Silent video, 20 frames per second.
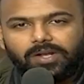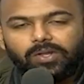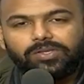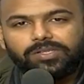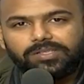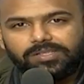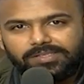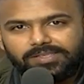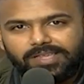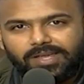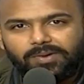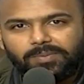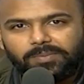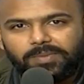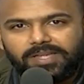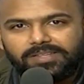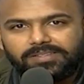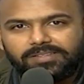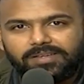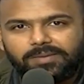Hello, this is
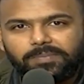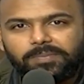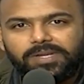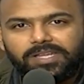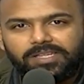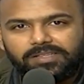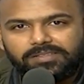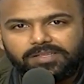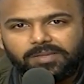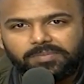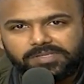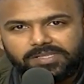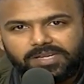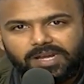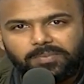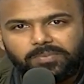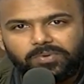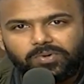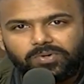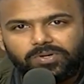Tarun Bhaskar. Please
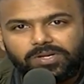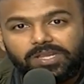subscribe to